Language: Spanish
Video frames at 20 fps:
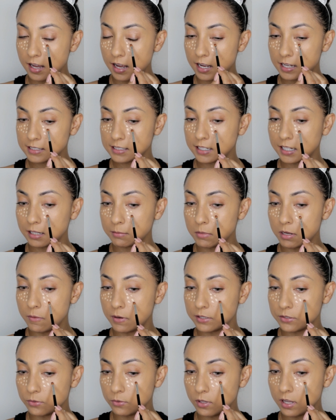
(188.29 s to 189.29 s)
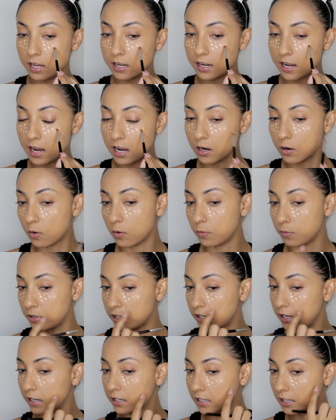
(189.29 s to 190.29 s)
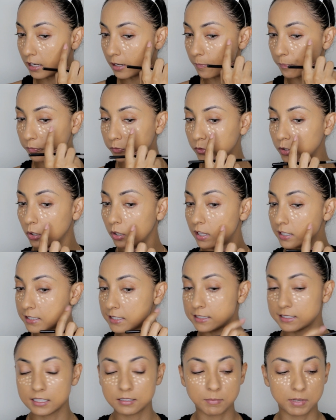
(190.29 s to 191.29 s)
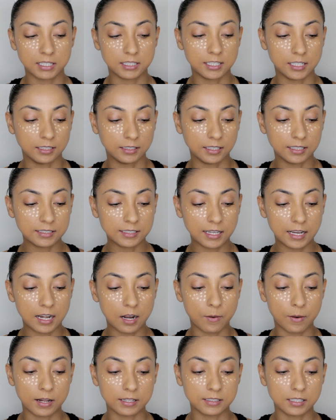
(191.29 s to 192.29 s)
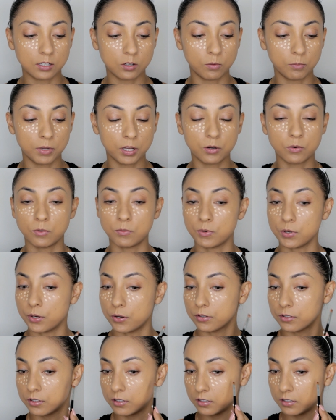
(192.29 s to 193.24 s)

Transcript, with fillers: así que me va a ayudar a cubrir aquí todas estas manchitas que la base no me cubrió.